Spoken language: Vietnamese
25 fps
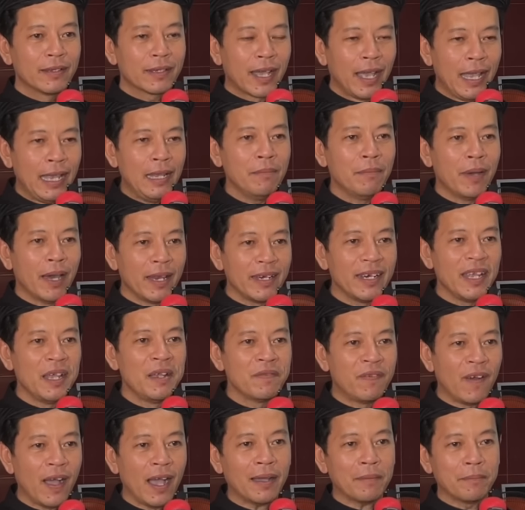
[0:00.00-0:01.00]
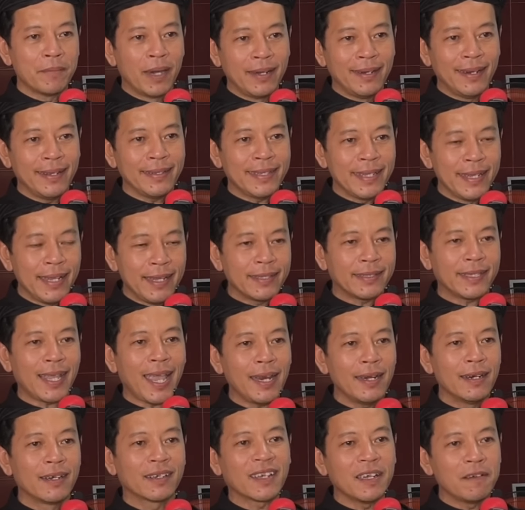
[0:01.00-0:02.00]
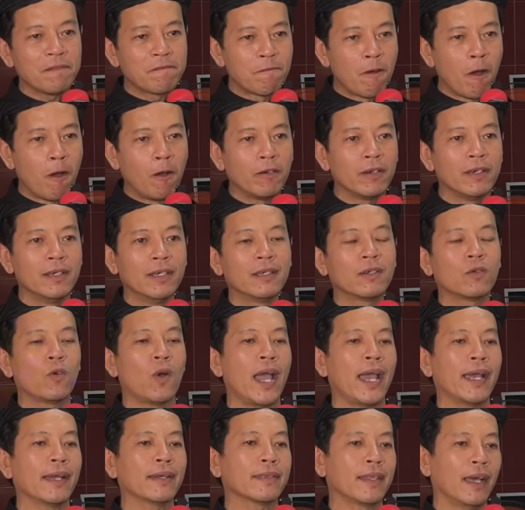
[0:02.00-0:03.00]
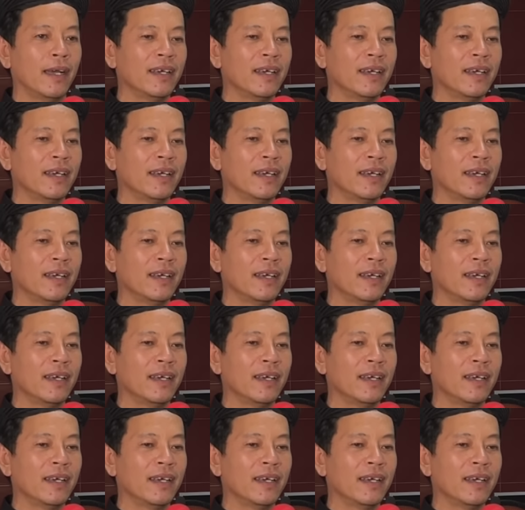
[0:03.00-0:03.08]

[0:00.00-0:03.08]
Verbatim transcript: khi mình niệm phật mình đã chia sẻ được cái vô lượng quan